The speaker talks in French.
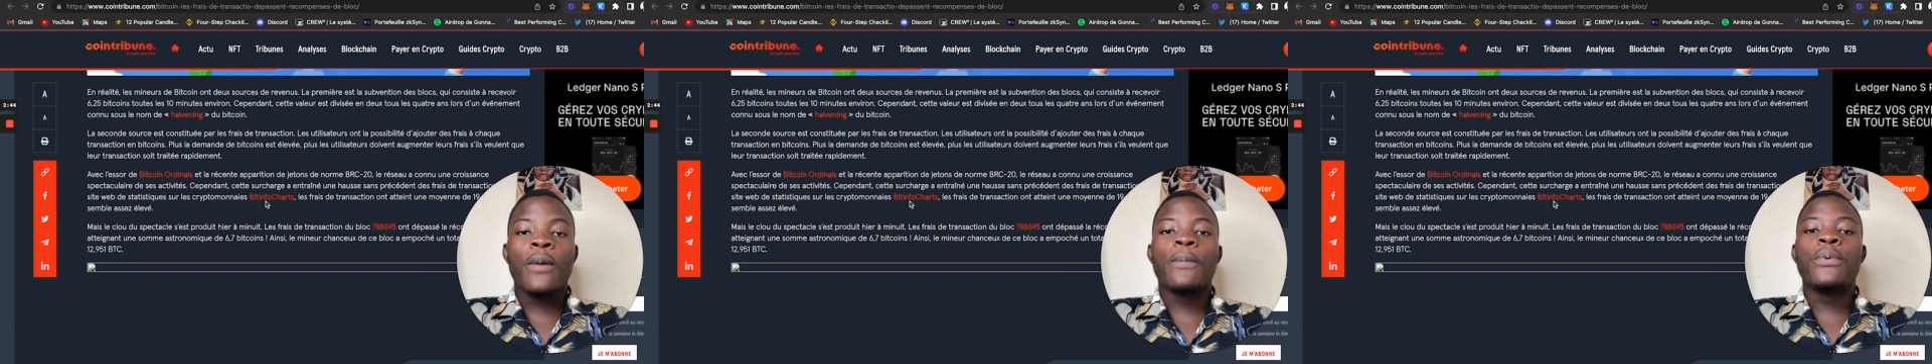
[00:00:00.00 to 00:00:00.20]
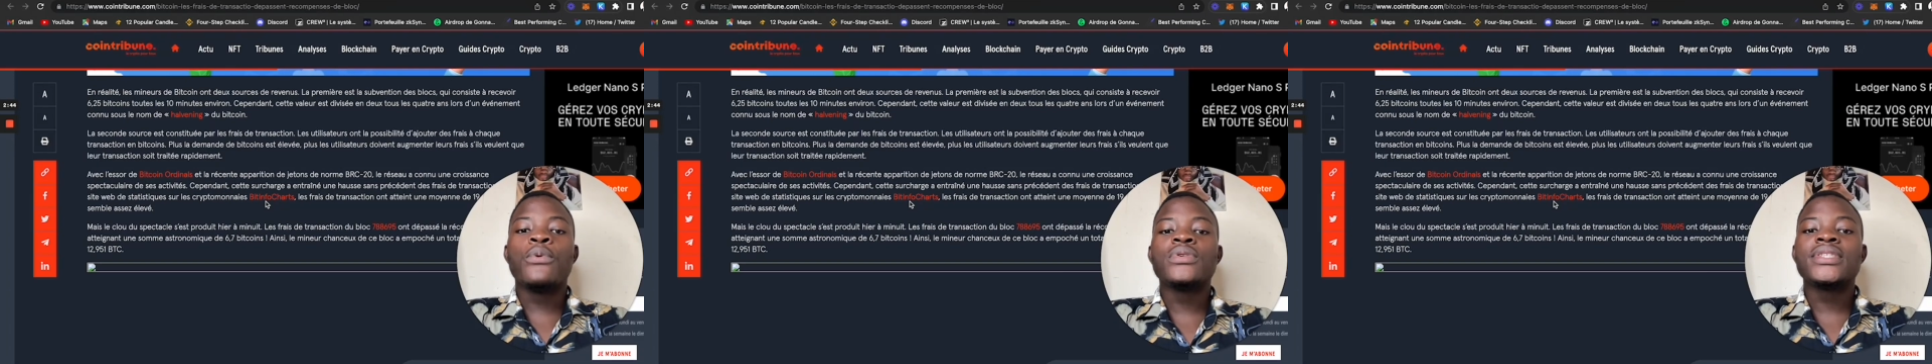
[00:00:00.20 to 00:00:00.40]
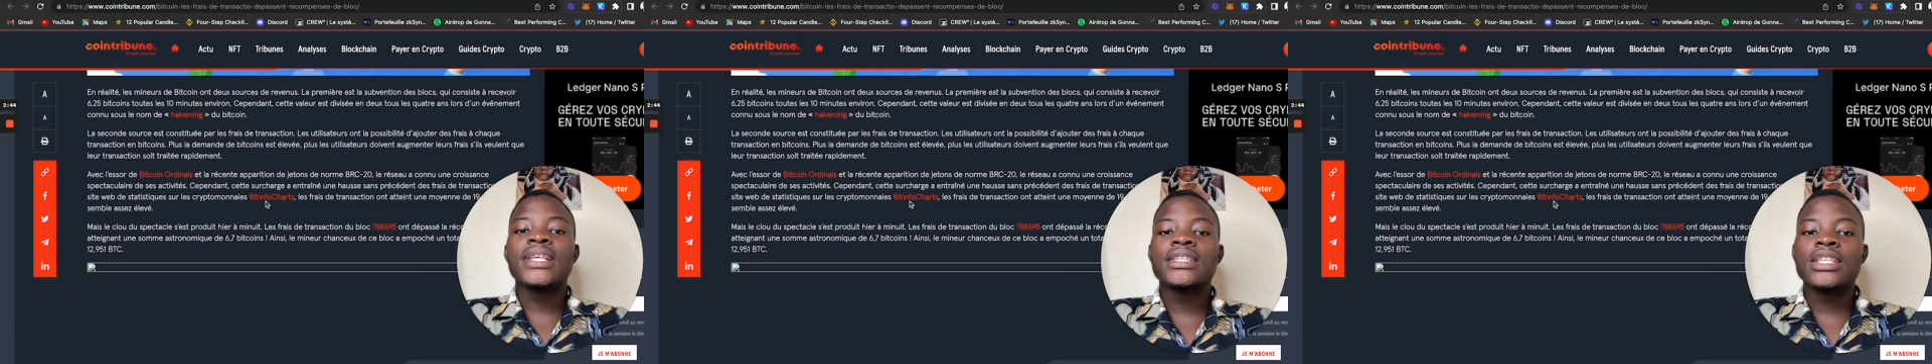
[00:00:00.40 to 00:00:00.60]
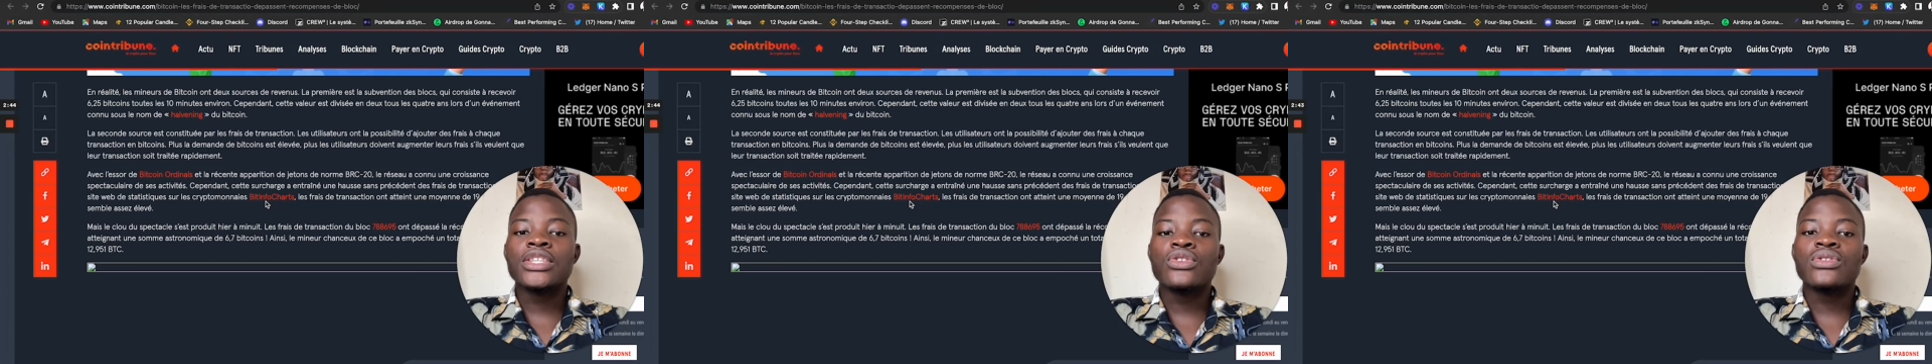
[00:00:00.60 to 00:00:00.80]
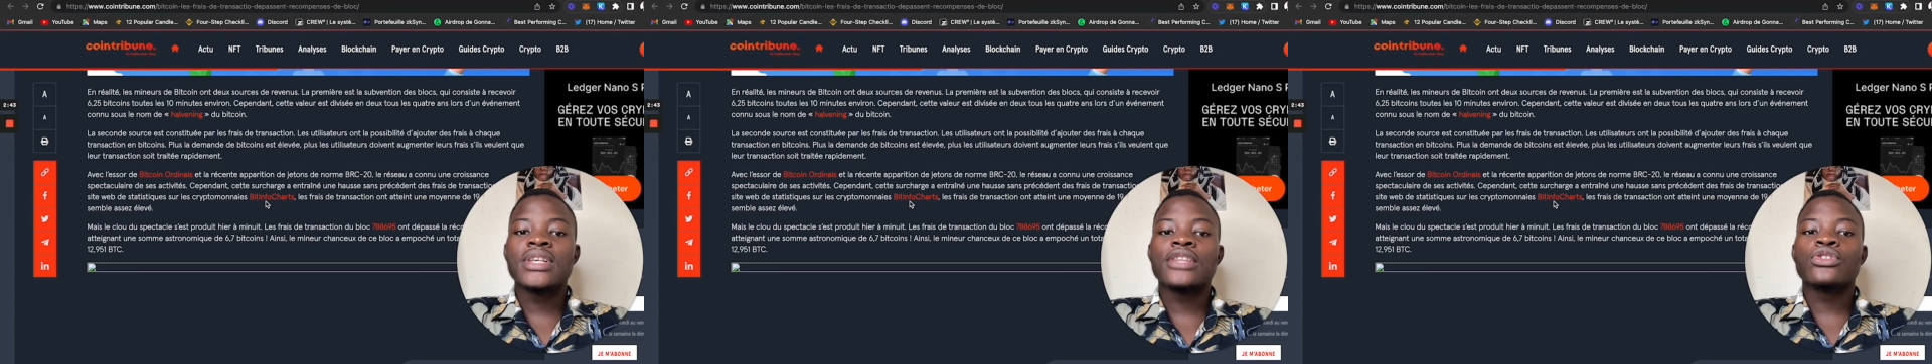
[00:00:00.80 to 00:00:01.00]
plus les
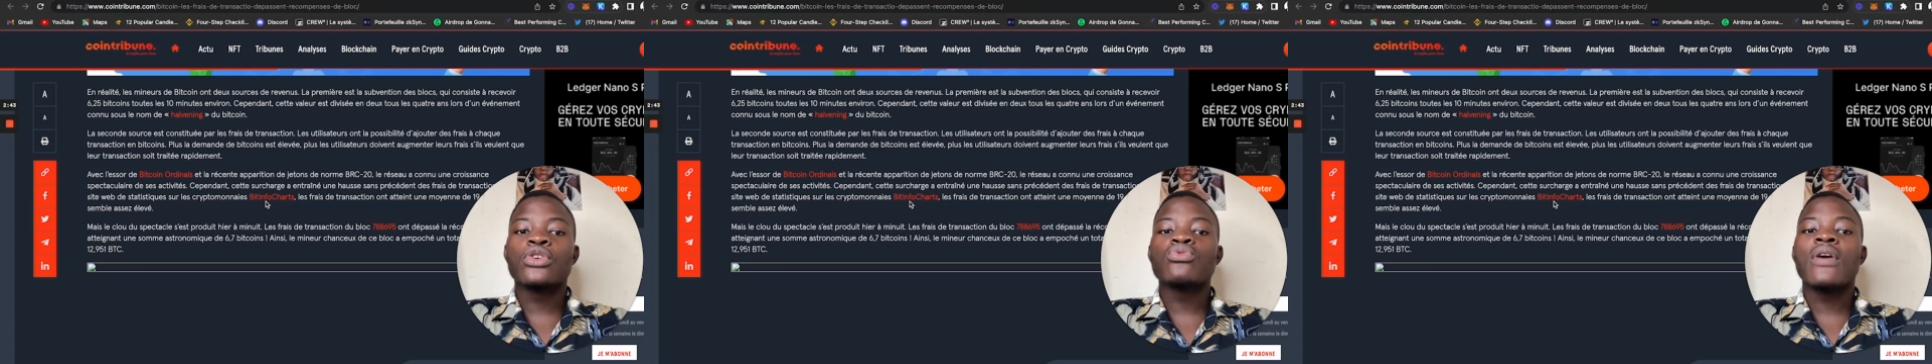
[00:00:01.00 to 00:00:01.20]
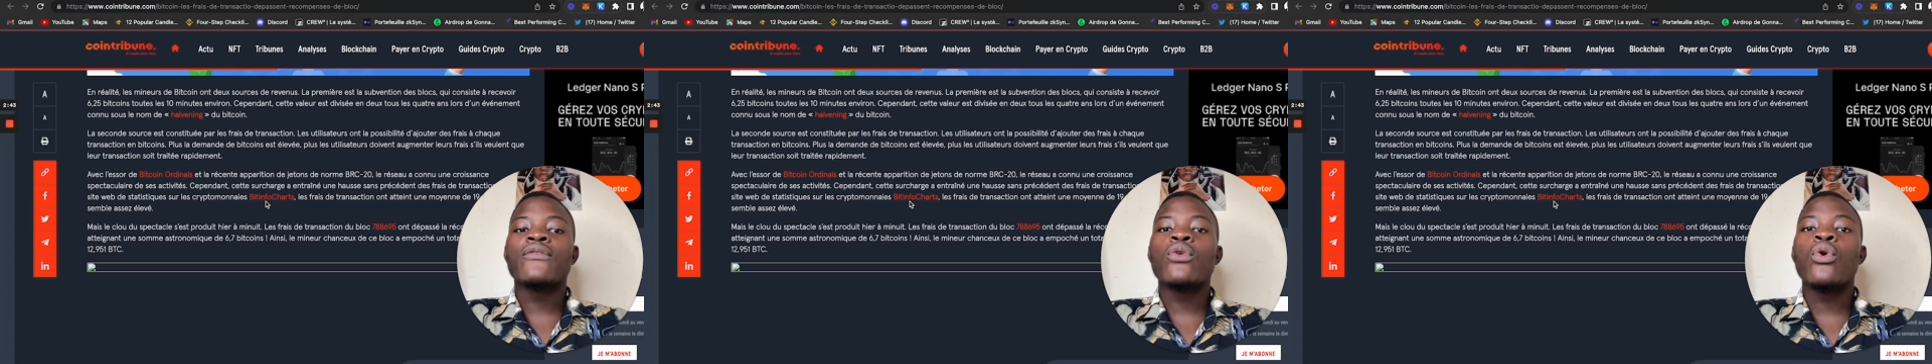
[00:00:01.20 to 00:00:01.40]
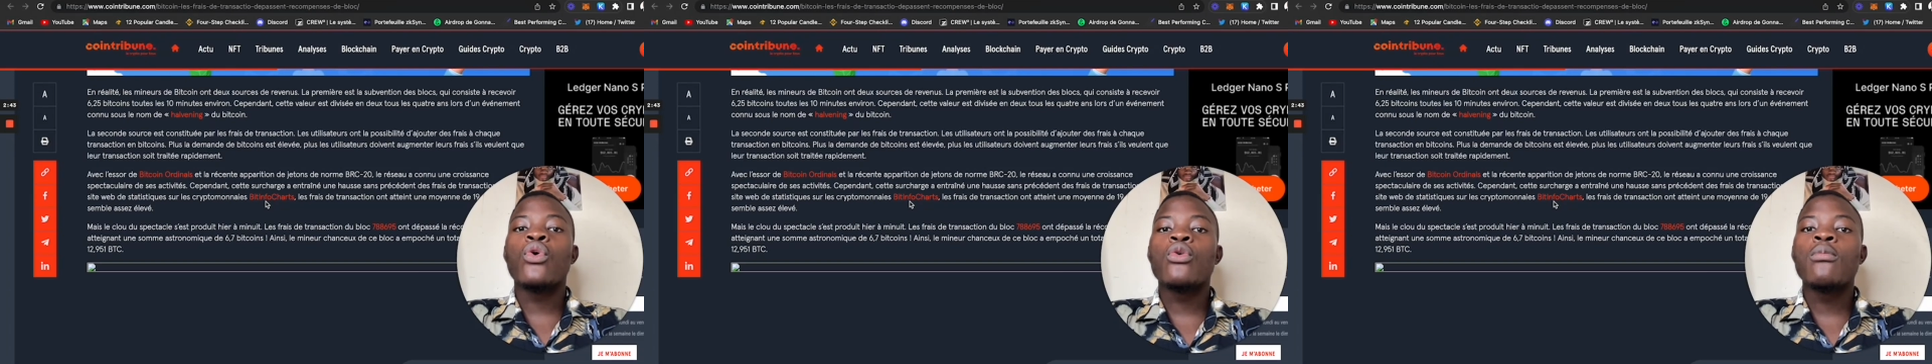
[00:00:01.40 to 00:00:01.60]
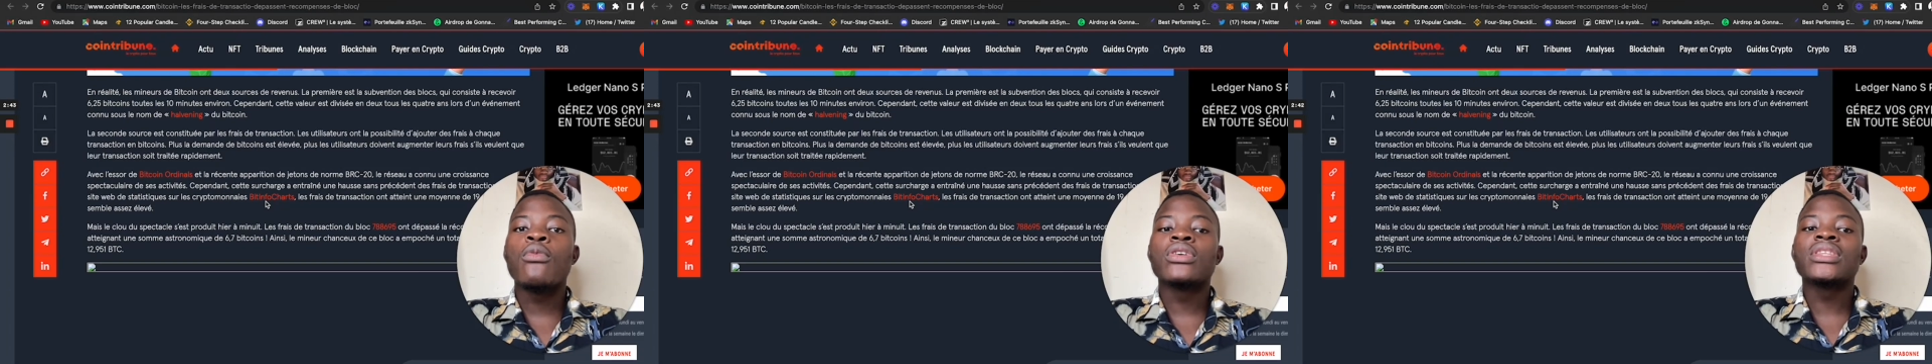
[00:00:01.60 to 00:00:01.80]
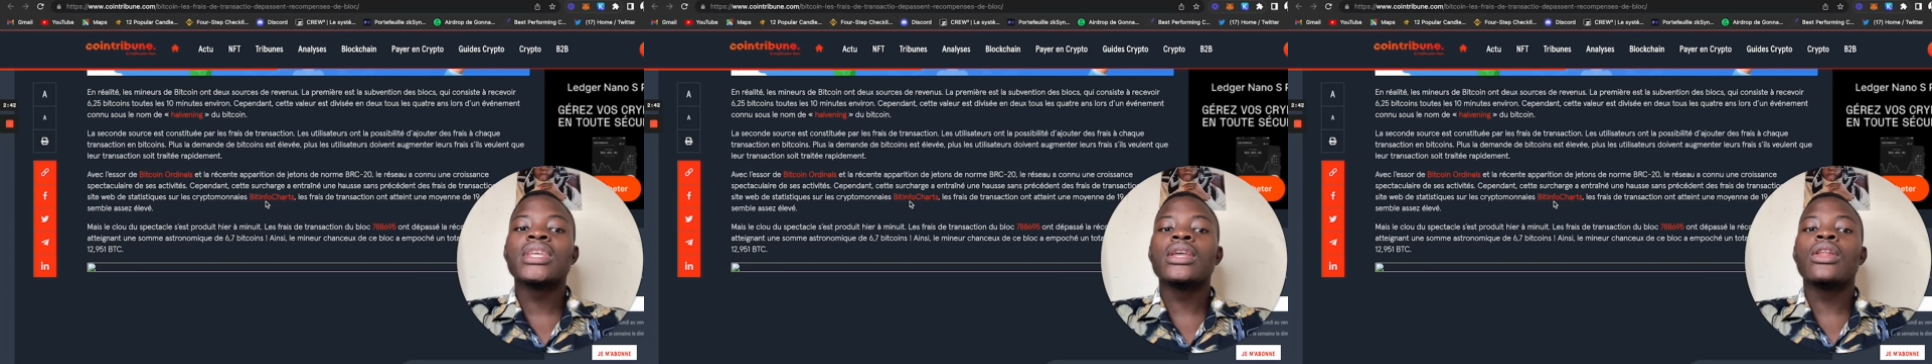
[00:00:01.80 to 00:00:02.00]
utilisateurs doivent augmenter